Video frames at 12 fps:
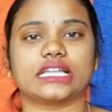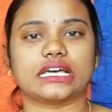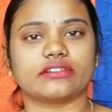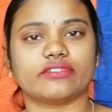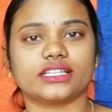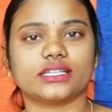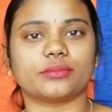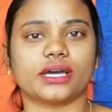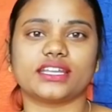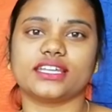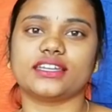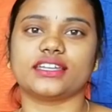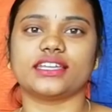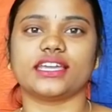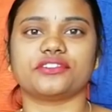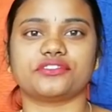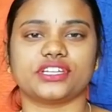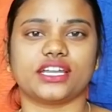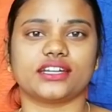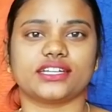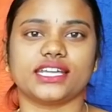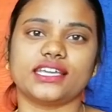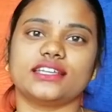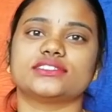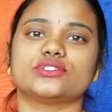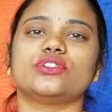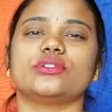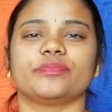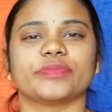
తర్వాత మరీ రీ ఎంట్రీ అంటే సో